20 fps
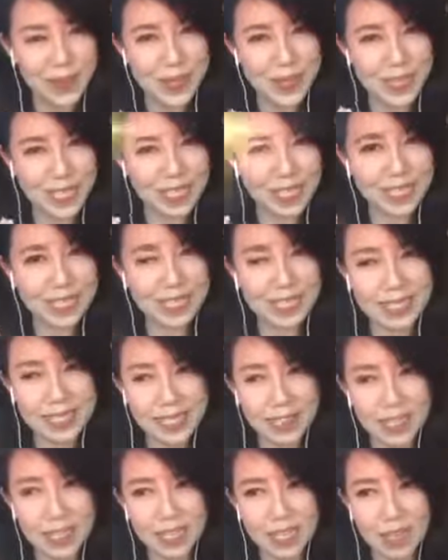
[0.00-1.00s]
那真
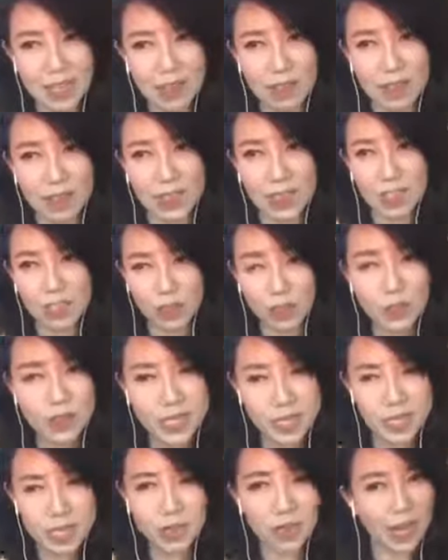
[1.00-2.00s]
是去到中
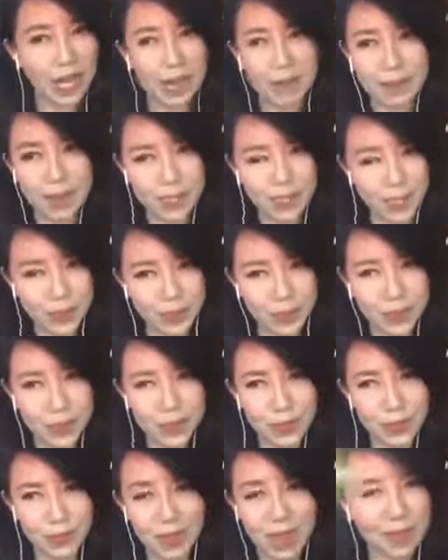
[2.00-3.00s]
级都还没有，
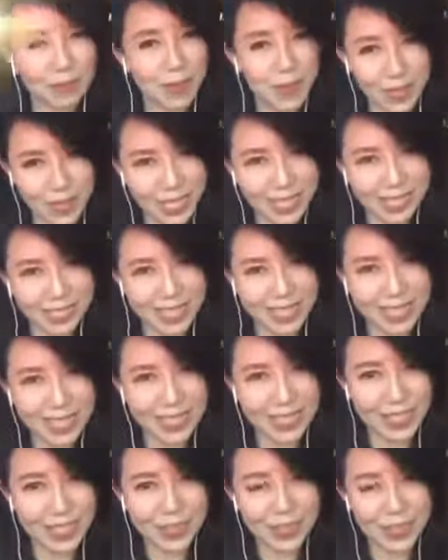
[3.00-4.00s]
我还没有一个学
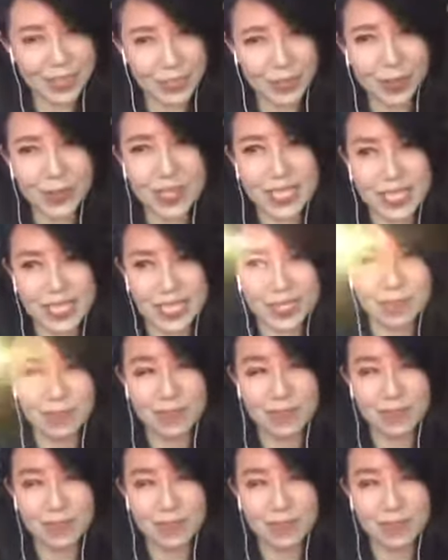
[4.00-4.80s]
生是有中级，